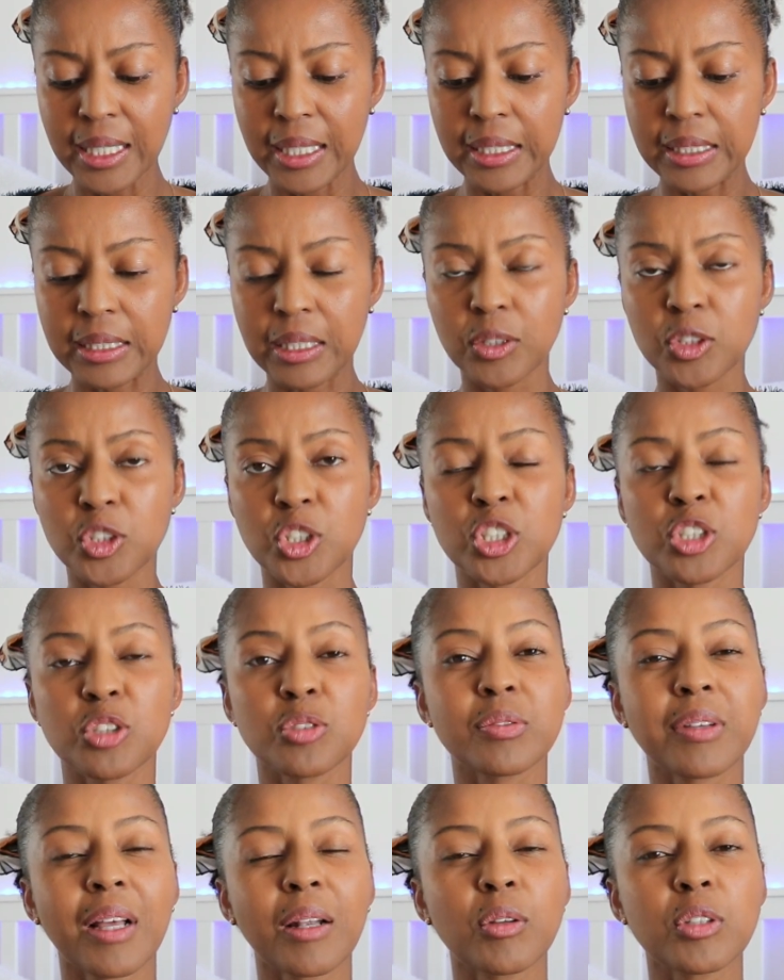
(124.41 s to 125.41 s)
Então, gente,
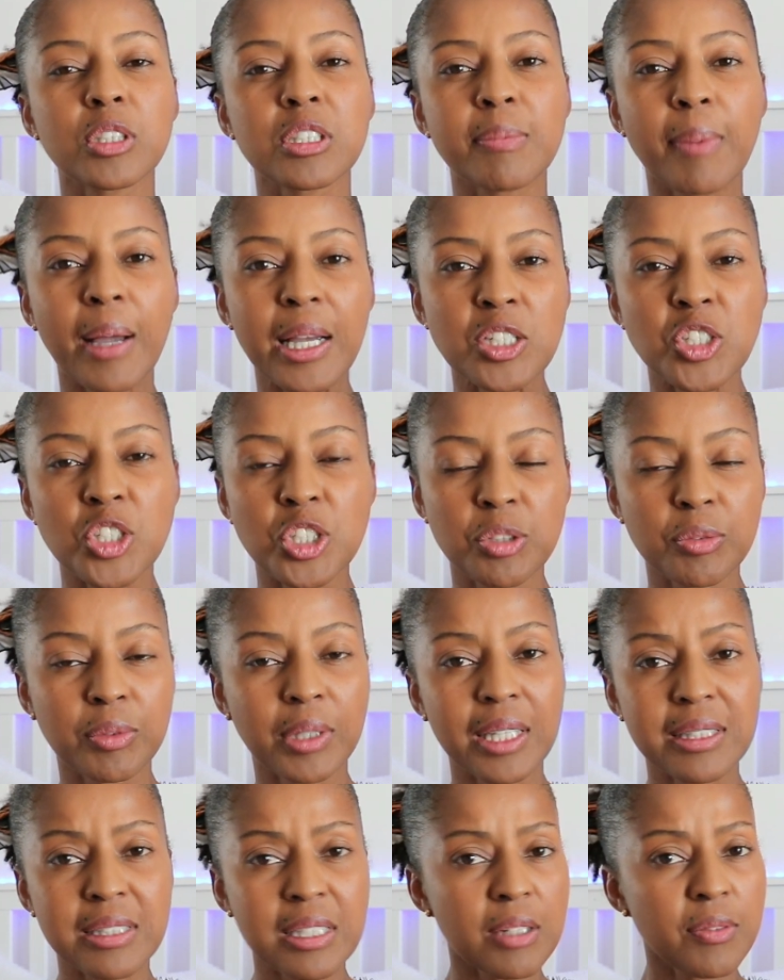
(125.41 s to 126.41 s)
os valores baixinhos,
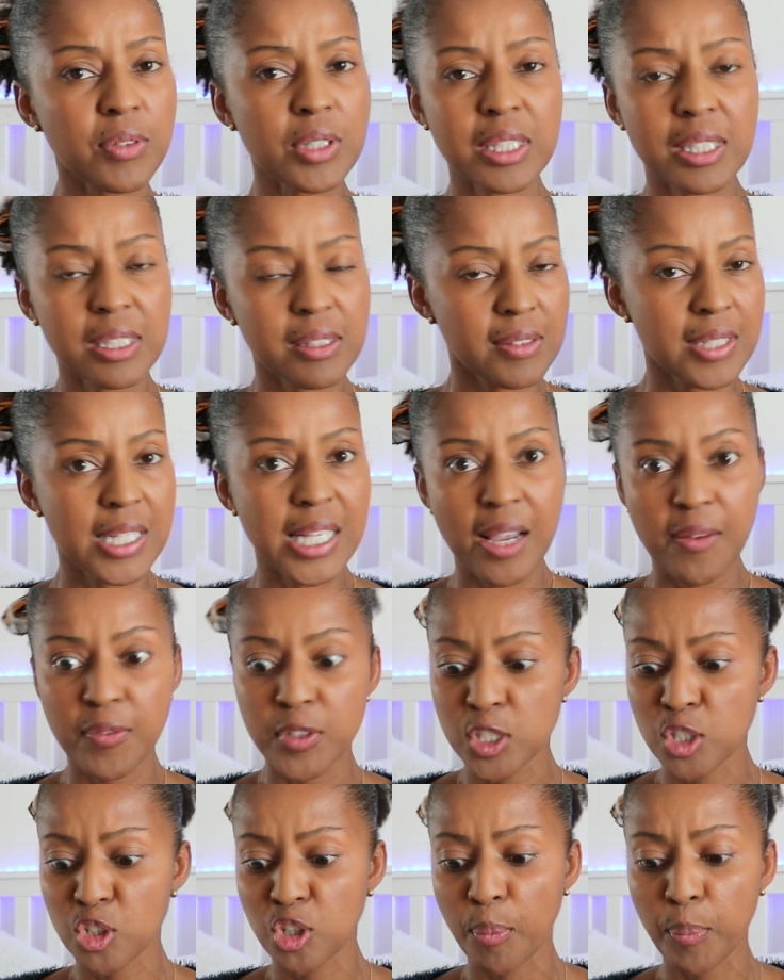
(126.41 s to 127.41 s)
que assim que você fizer,
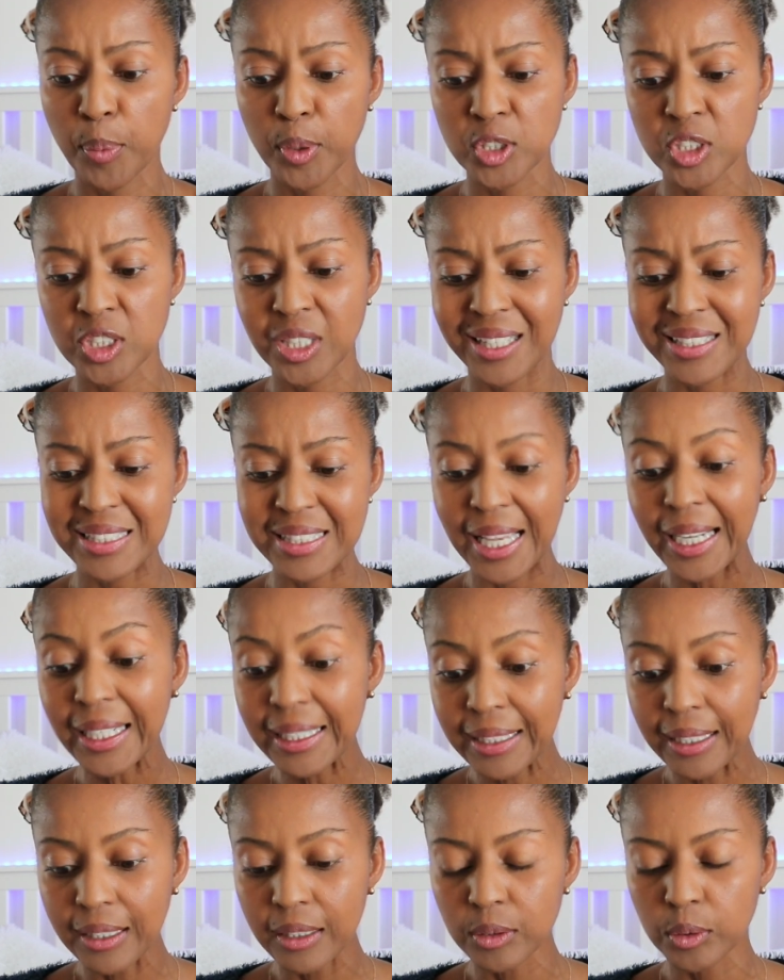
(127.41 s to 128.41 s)
você já pode estar
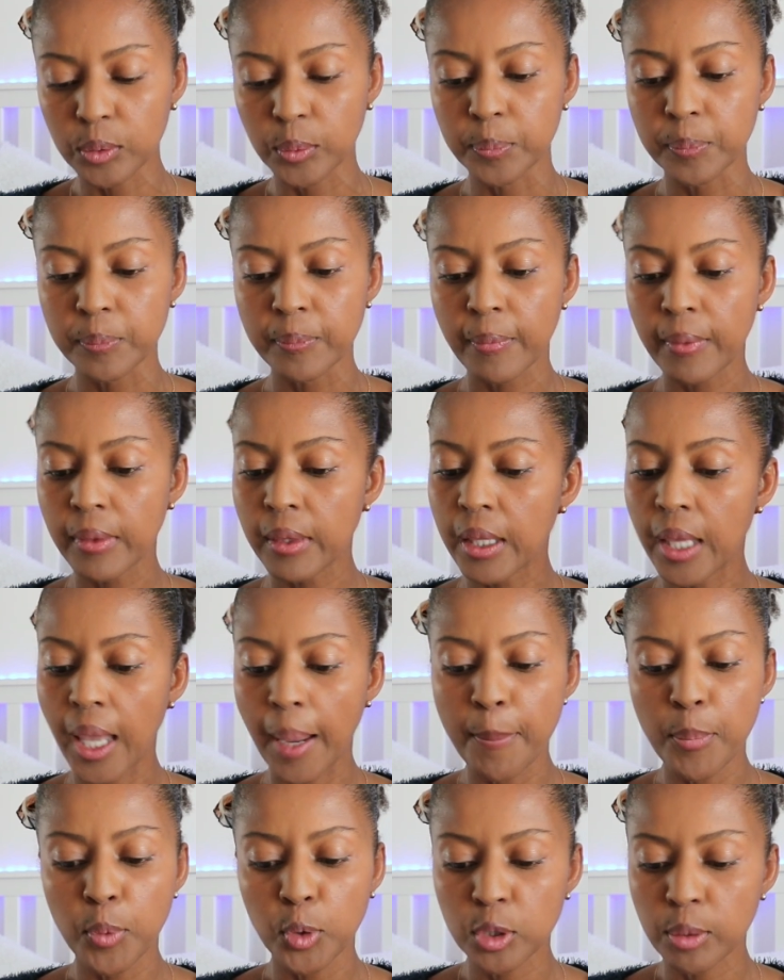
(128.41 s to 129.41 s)
sacando. E
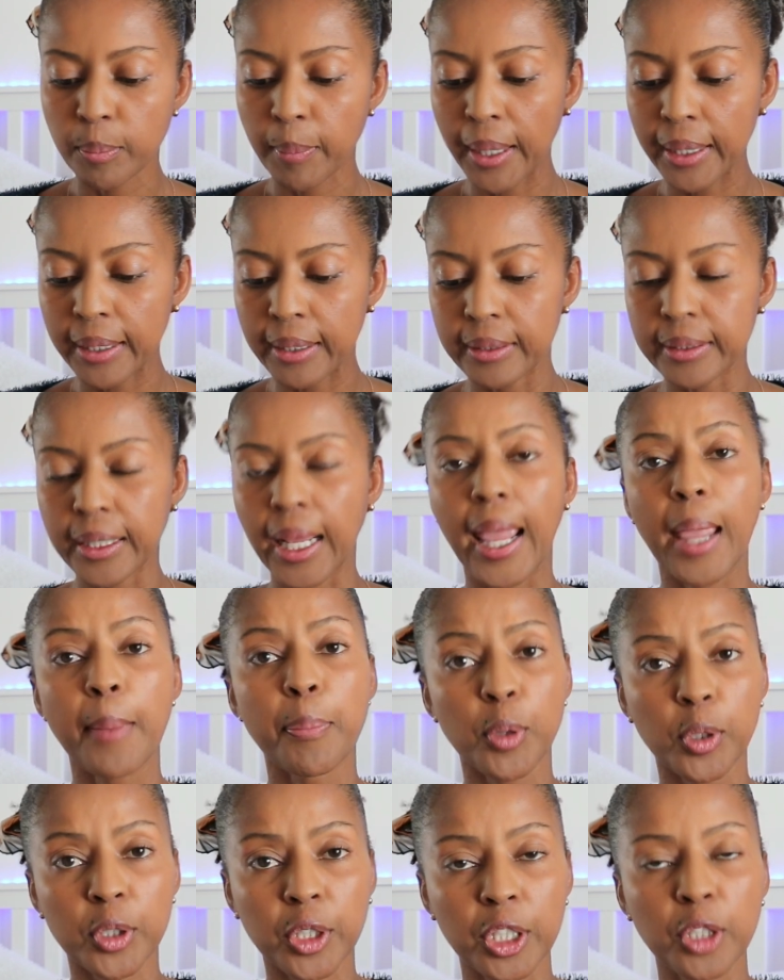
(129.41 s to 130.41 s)
é muito bacana. É
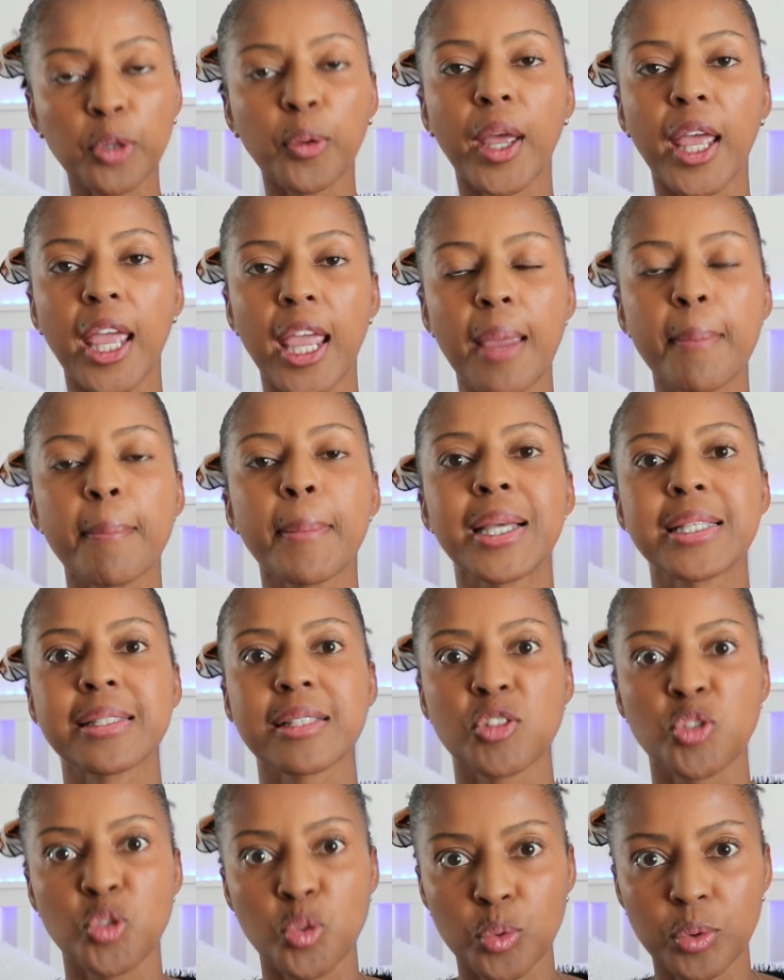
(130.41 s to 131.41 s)
pouquinho? É, mas
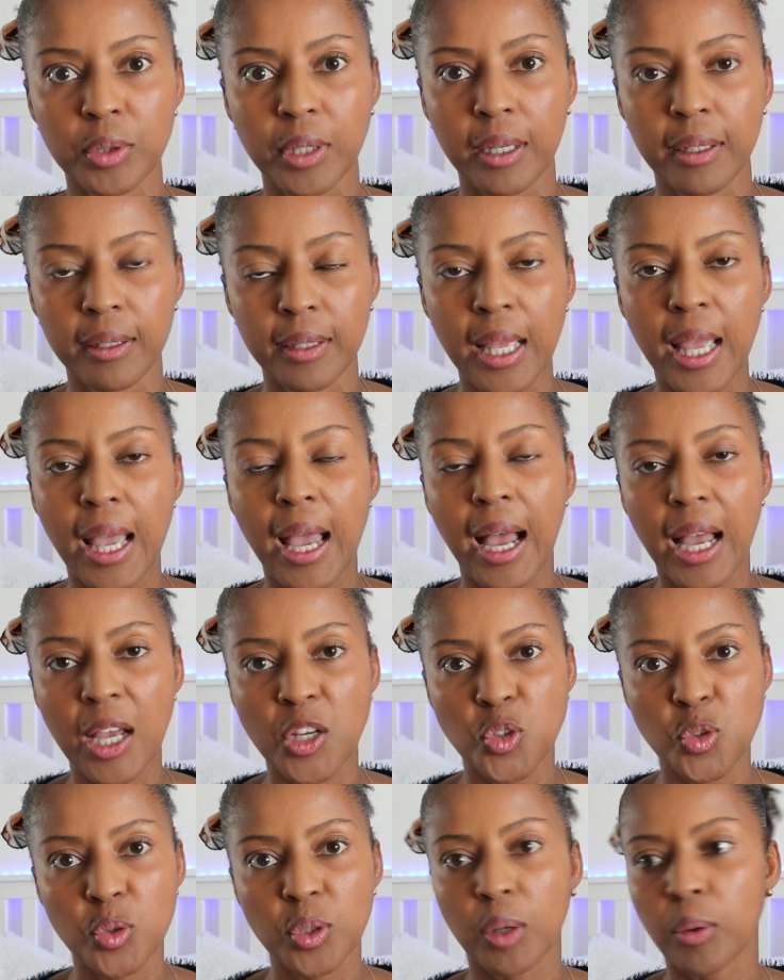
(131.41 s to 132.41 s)
ajuda.
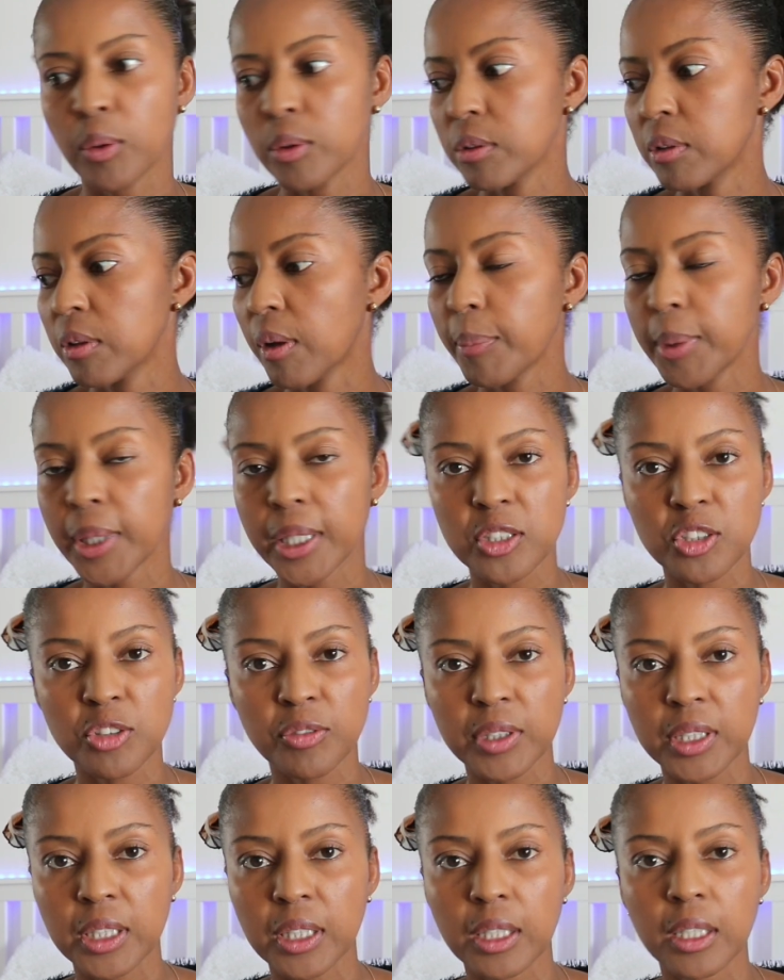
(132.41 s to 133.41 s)
Ajuda. Quando tem um
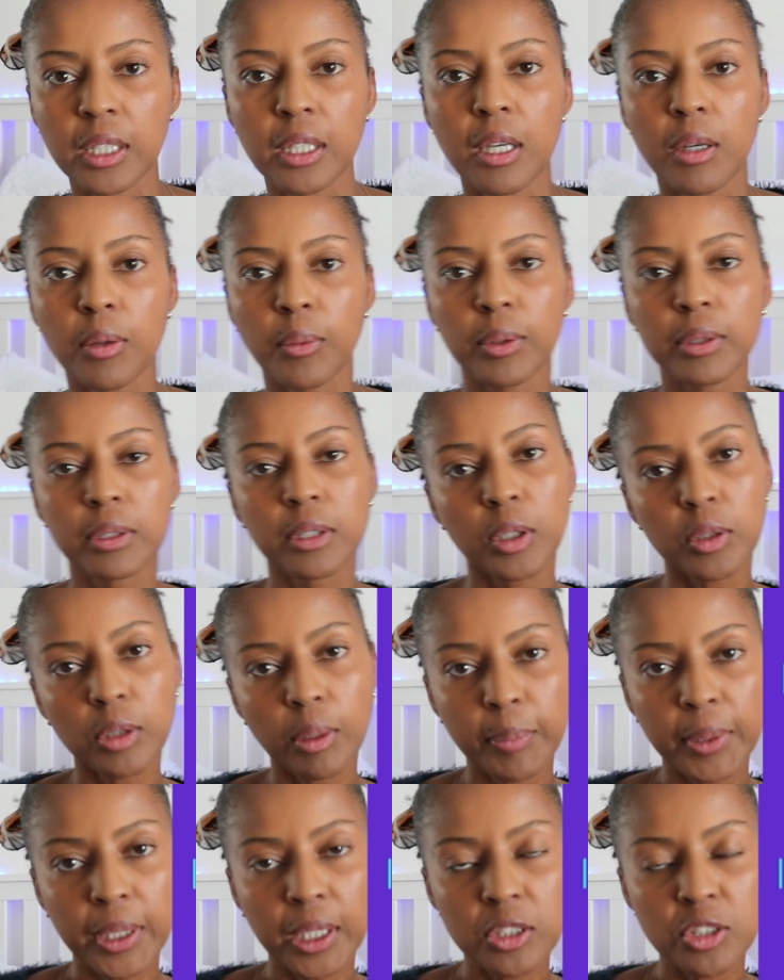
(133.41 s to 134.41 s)
aplicativo aqui, quando tem
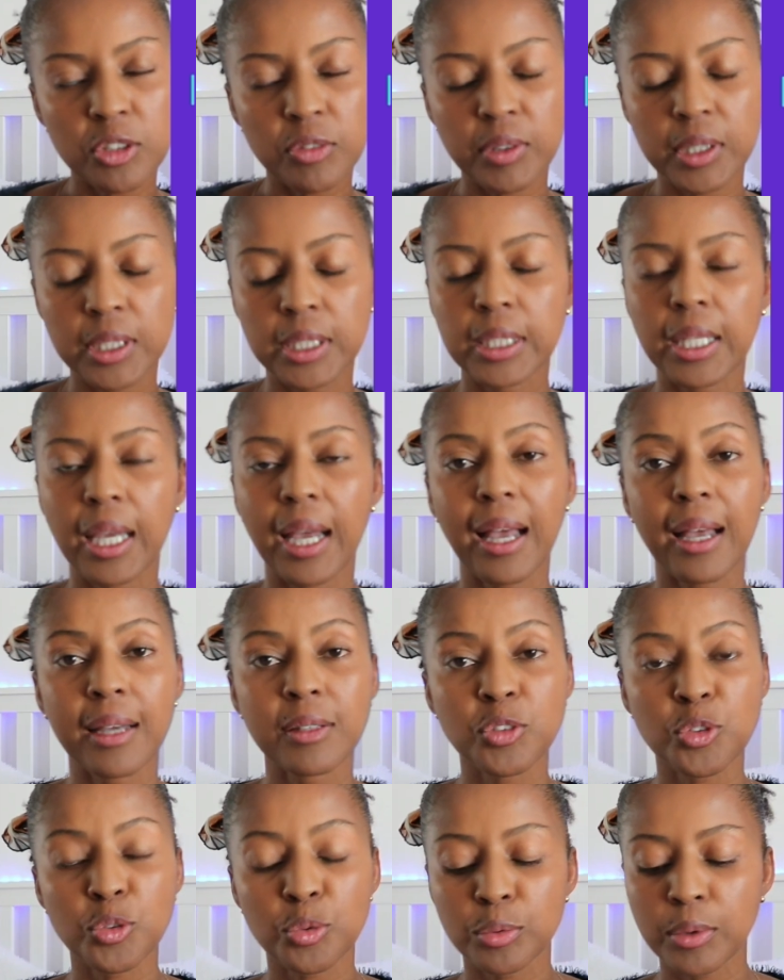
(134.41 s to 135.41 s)
outro aplicativo ali,
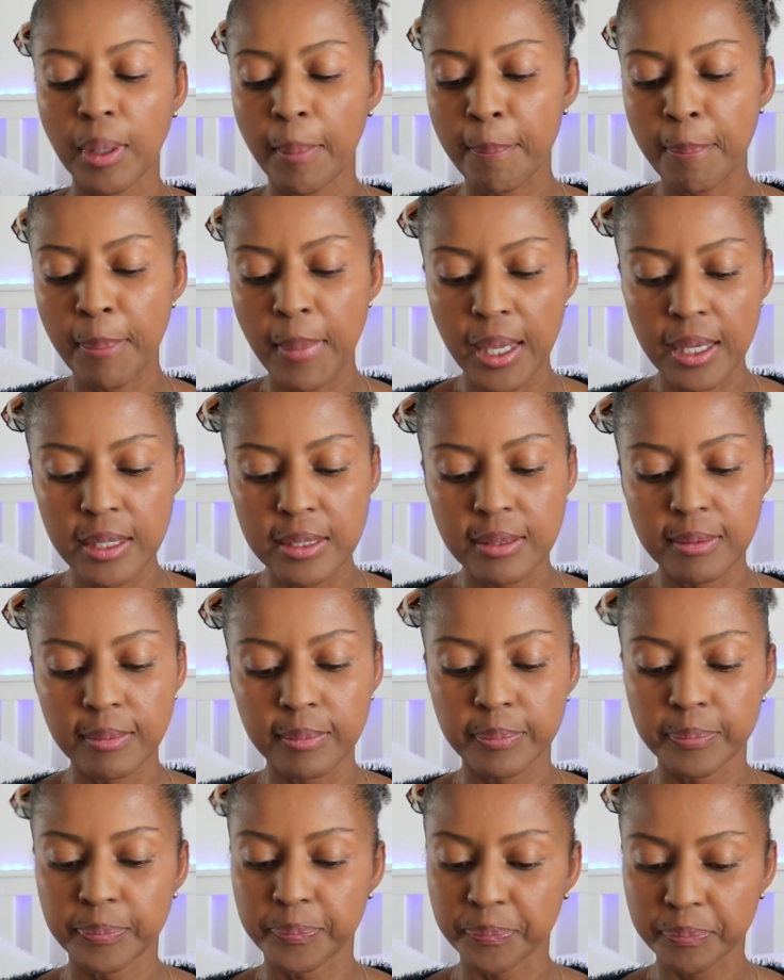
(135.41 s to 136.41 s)
ajuda mesmo.